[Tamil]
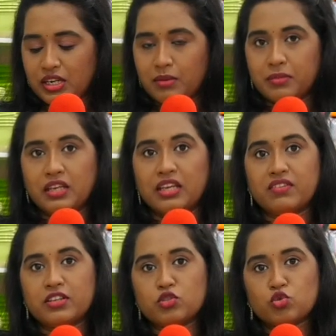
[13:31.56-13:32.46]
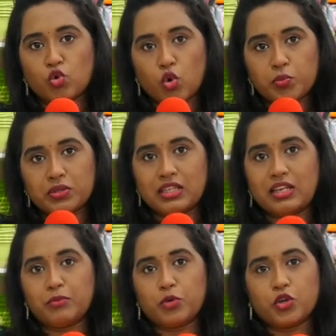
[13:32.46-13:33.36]
இல்லாமல் ஈவன் சோப்ஸ்
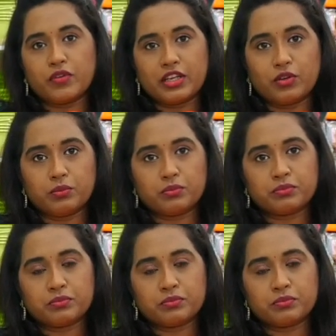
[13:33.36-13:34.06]
அதெல்லாம் போட்டு வைக்கணும்